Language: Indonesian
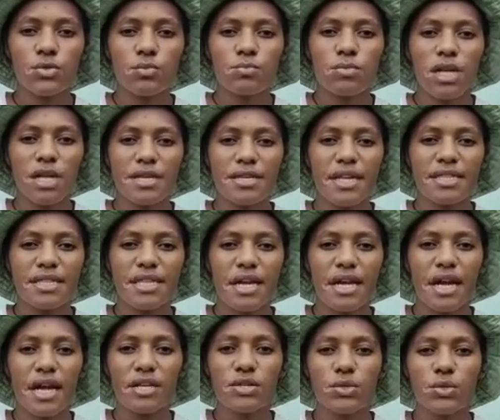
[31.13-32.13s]
jumlah
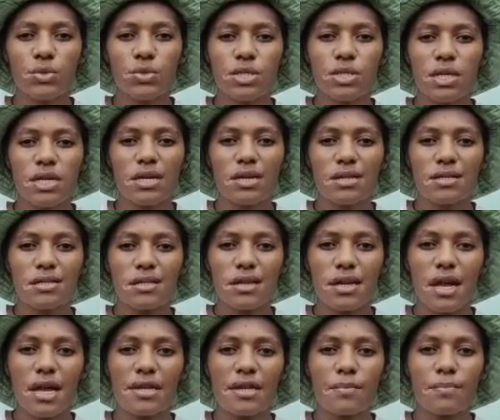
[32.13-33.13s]
data kasus
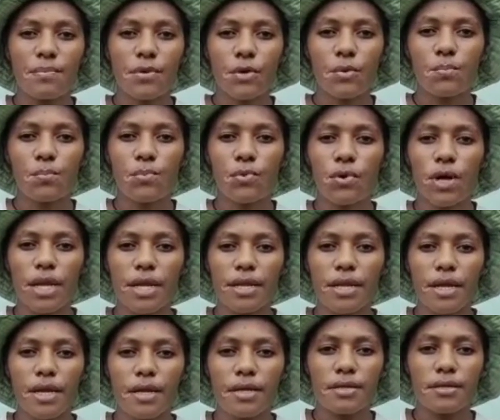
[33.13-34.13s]
terhadap perempuan
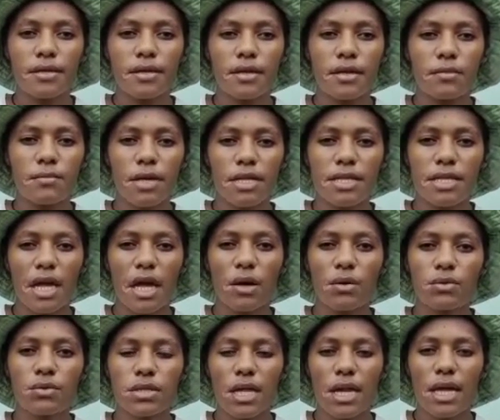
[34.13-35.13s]
di lima
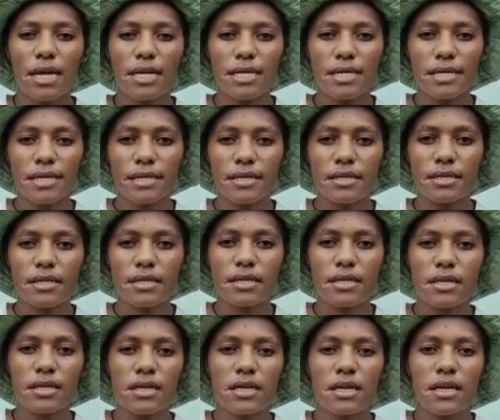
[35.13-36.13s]
tahun terakhir,
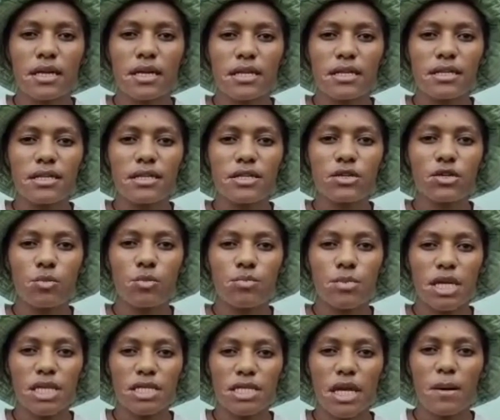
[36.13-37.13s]
di
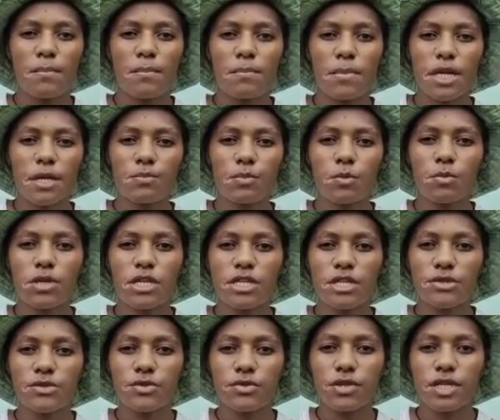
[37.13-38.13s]
Komnas HAM Republik
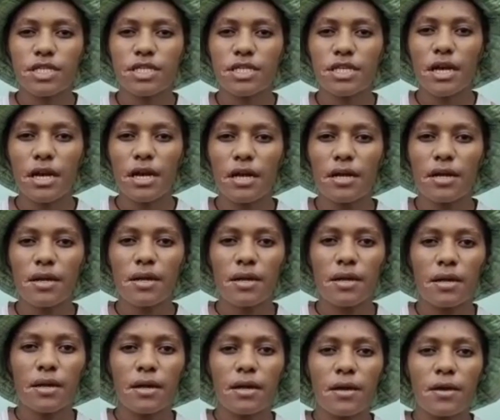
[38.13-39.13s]
Indonesia
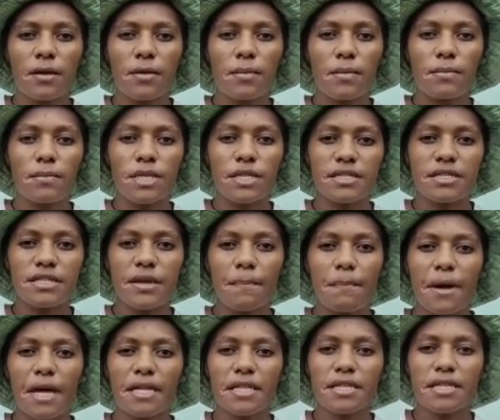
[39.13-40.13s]

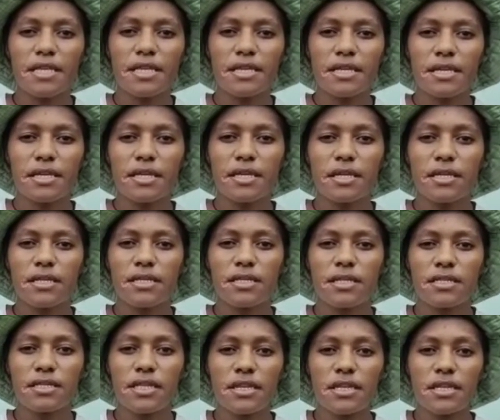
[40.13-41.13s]
mencapai tinggi
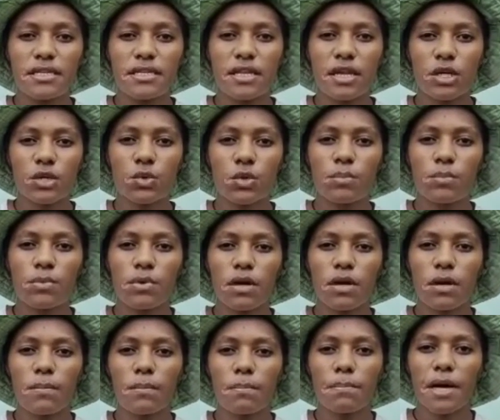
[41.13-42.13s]
sekitar 24
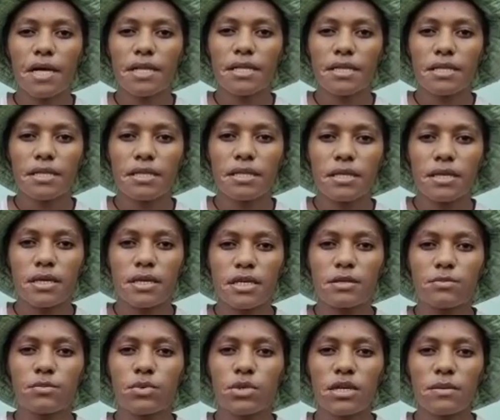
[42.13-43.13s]

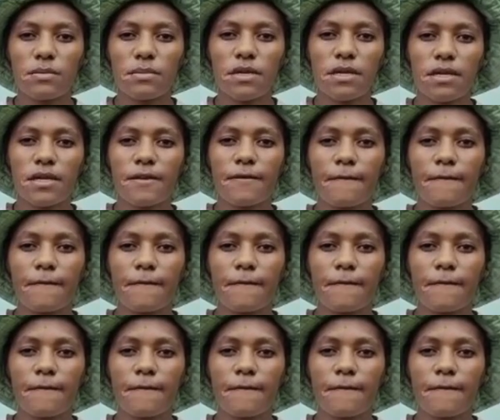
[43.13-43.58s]
ribu lebih.